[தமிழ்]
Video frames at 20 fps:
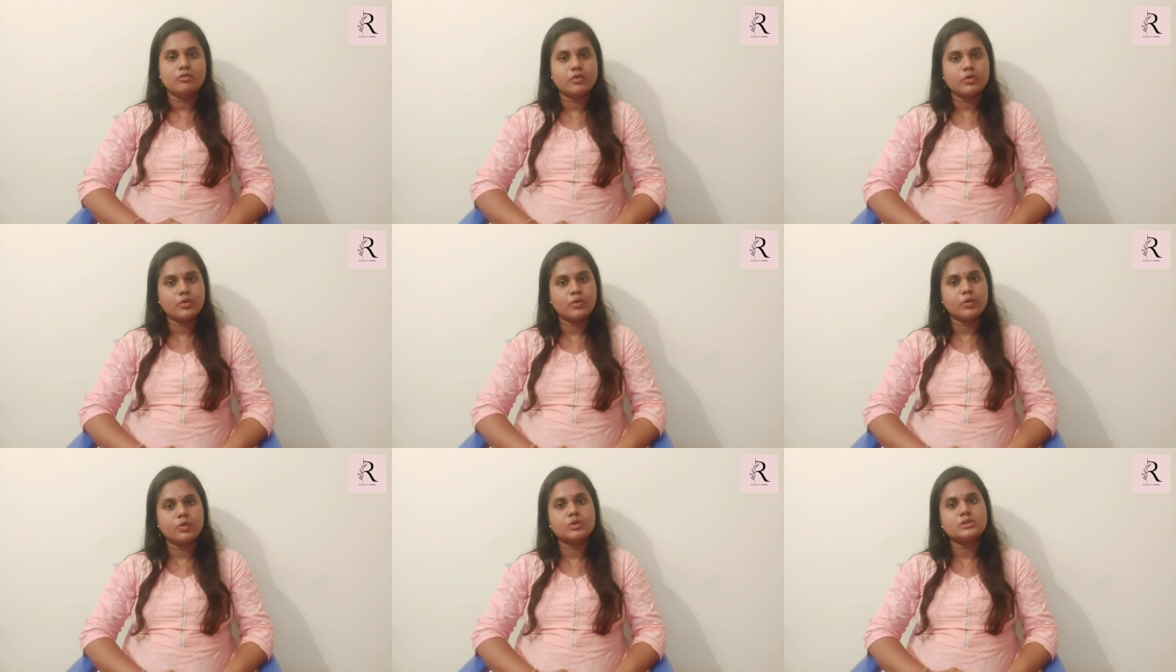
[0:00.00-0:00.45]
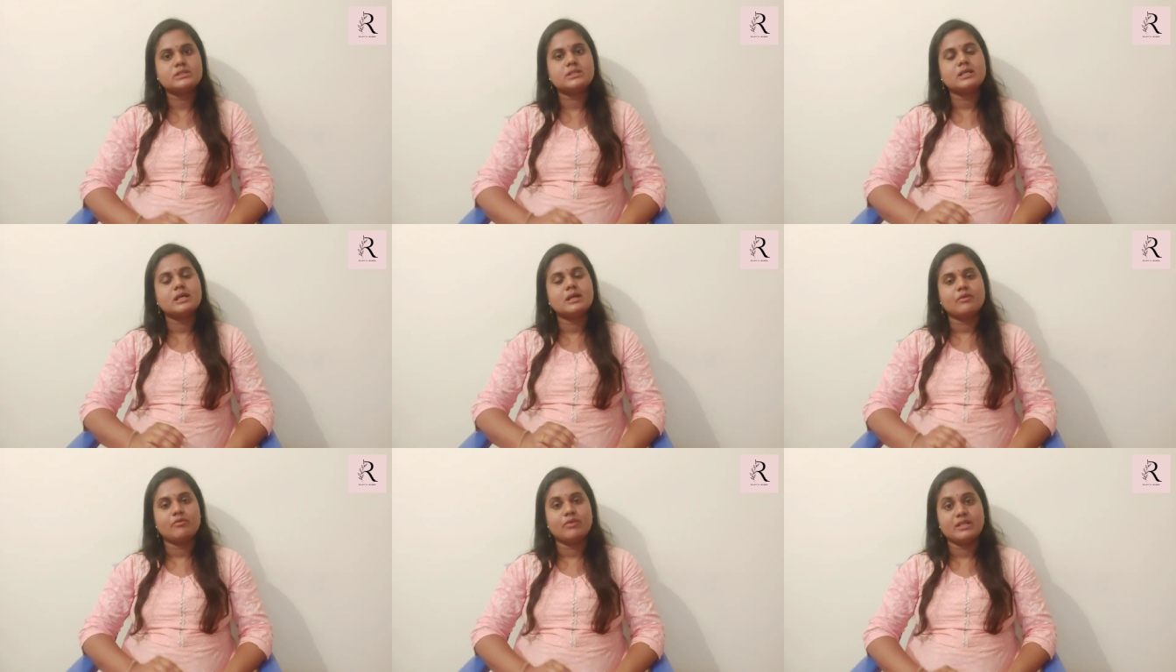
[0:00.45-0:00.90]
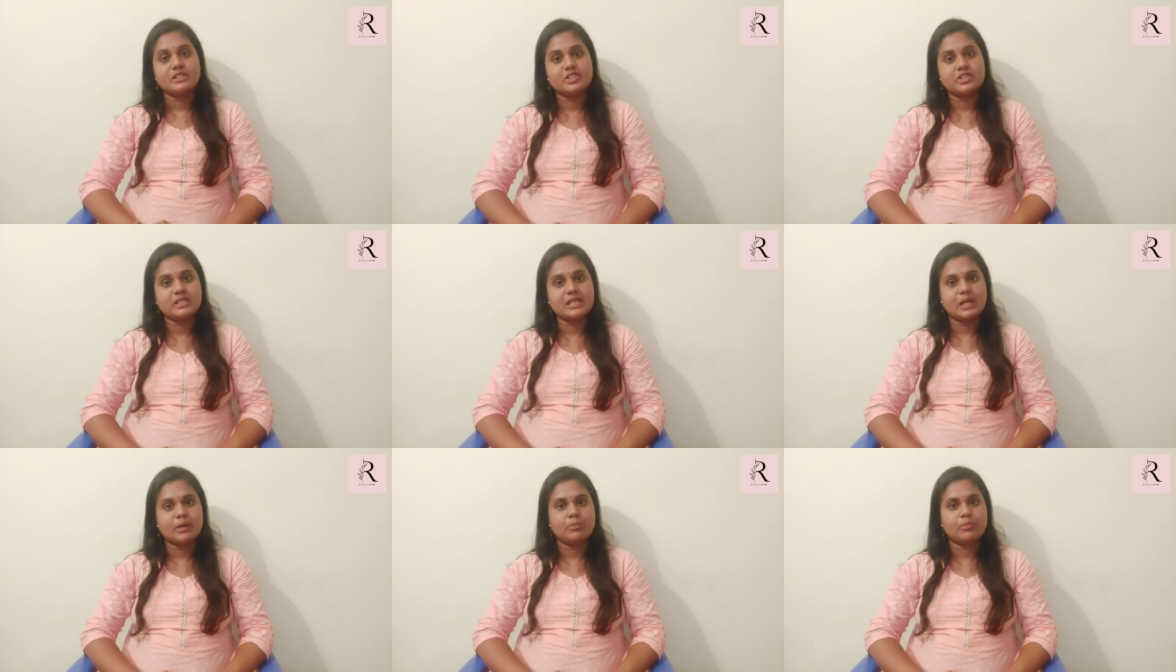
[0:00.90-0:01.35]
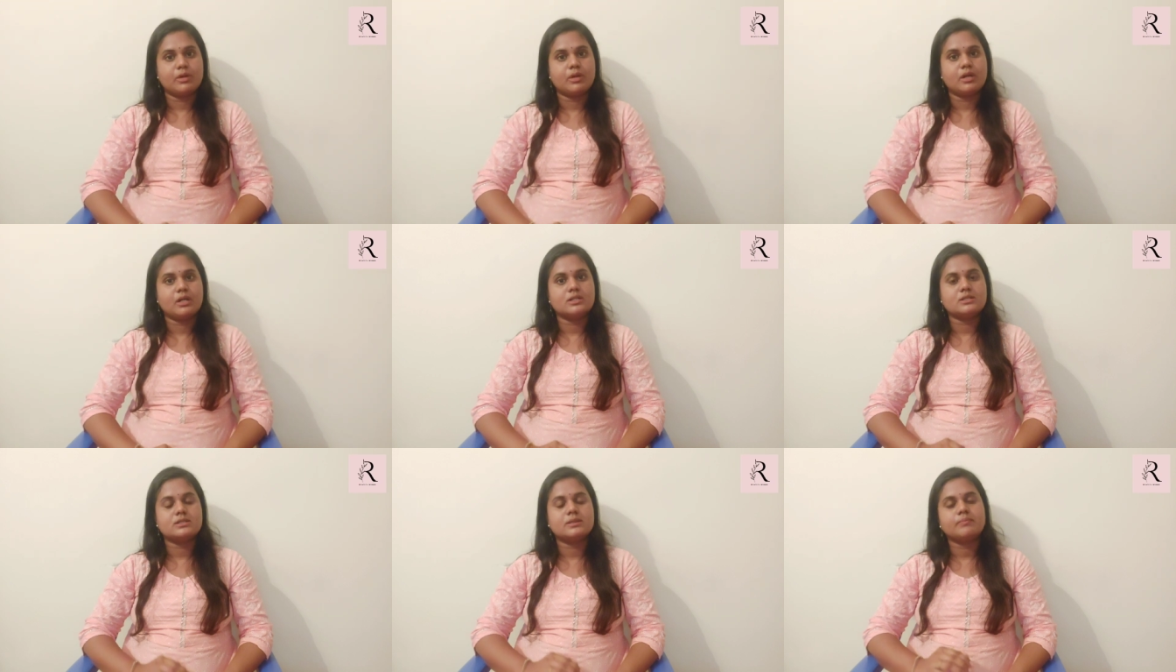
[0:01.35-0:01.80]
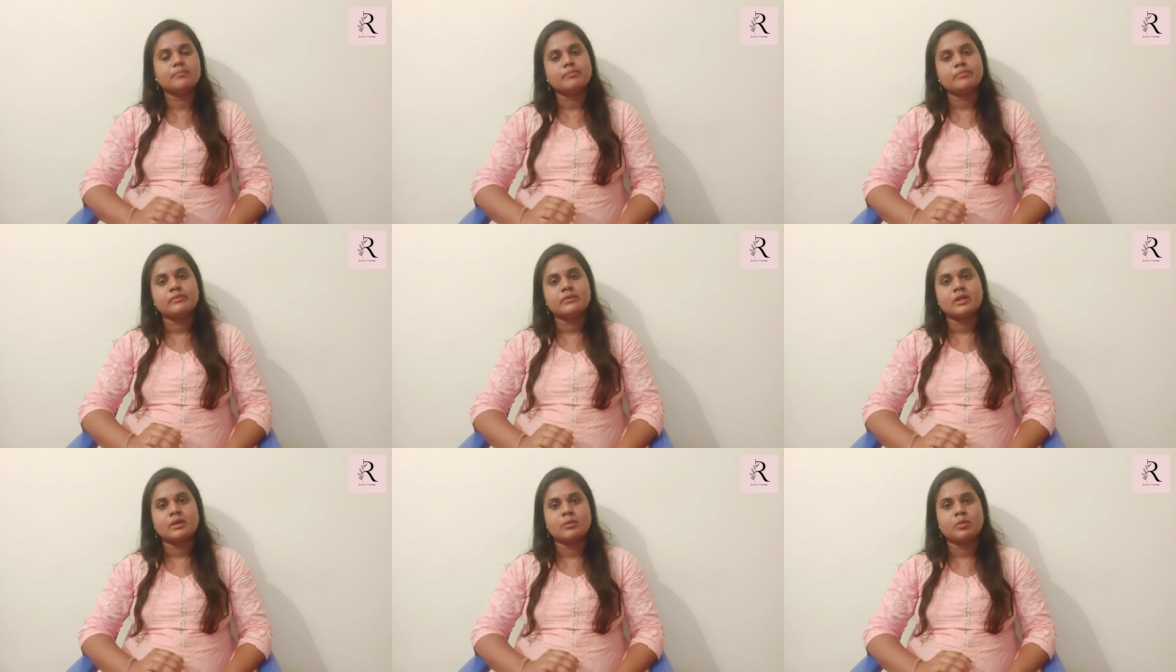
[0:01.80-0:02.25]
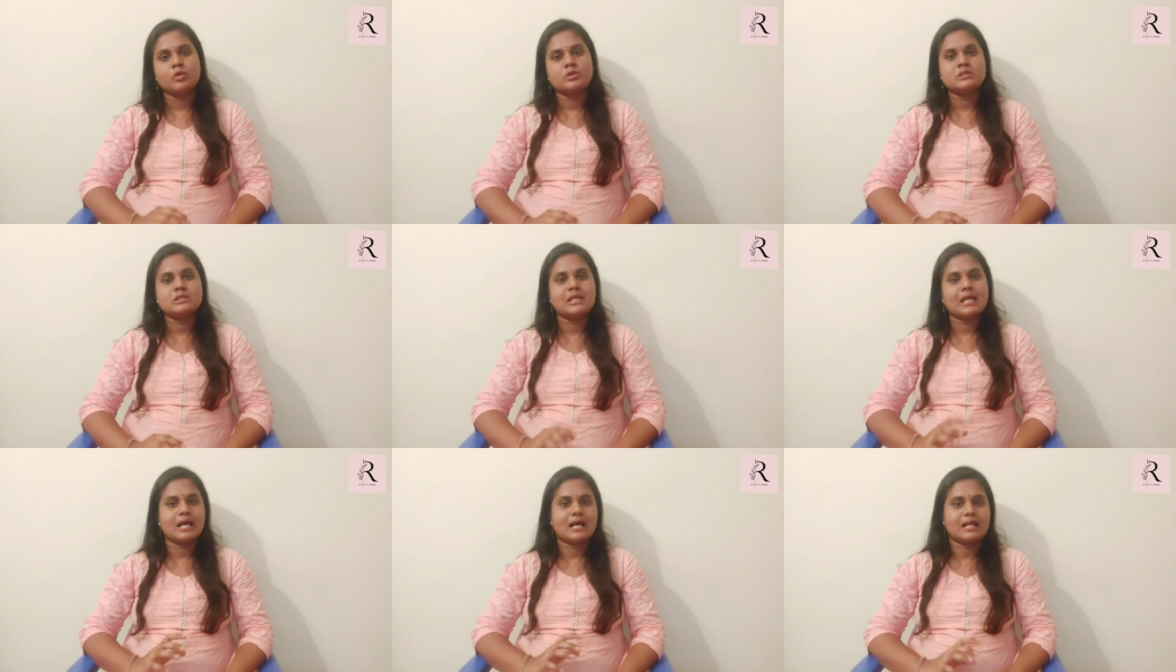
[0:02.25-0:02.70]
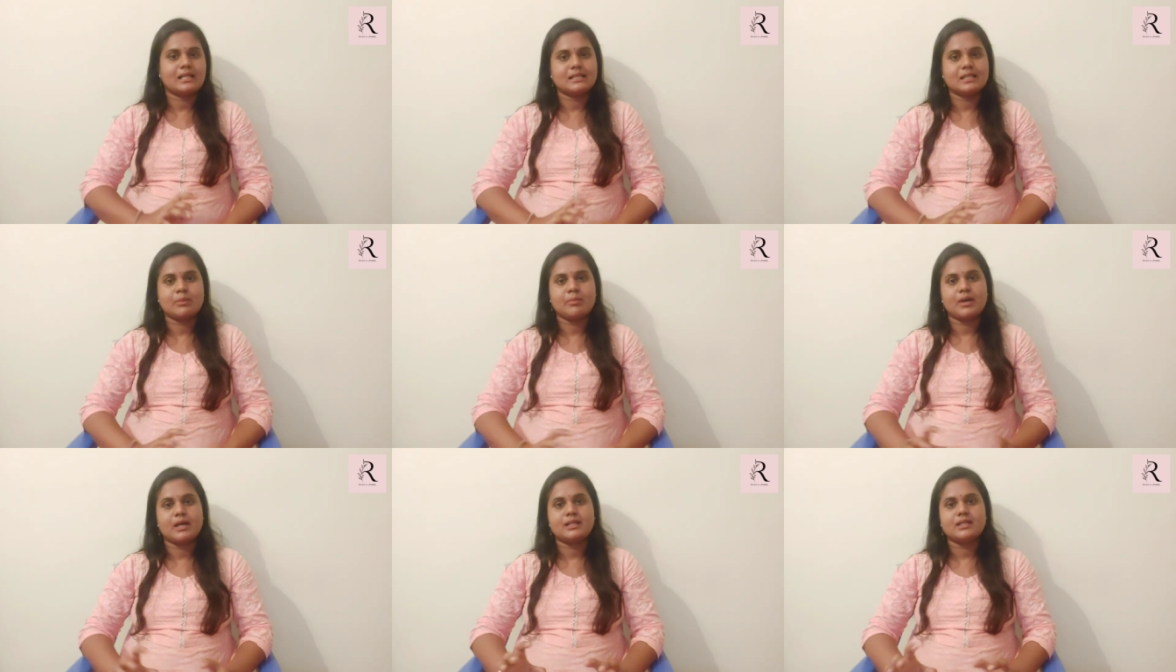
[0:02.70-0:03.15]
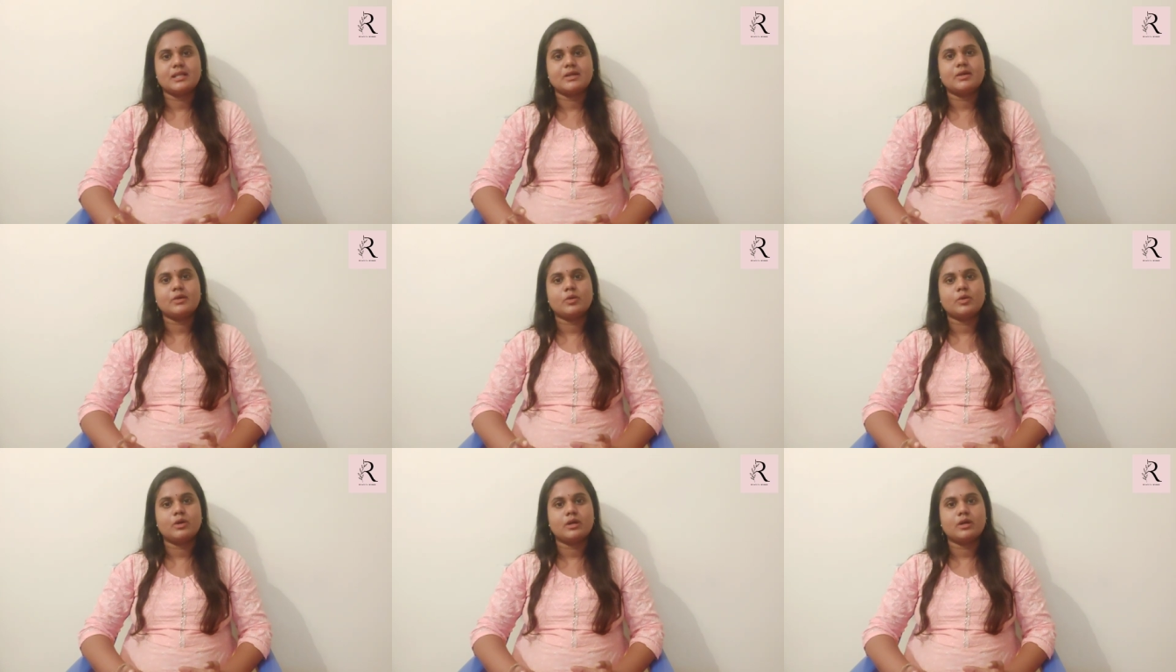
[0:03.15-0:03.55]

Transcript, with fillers: ஃப்ரூட்ஸ் வெஜிடேபிள்ஸ் மோஸ்ட்லி அந்த மாதிரி